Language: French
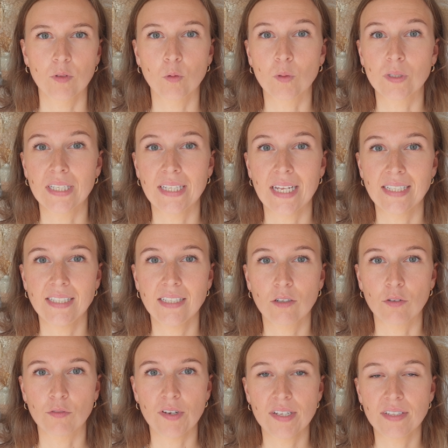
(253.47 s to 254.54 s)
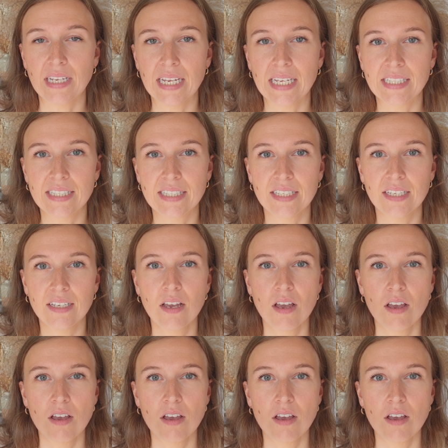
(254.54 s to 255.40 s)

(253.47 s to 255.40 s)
Donc c'est-à-dire qu'en fait Etsy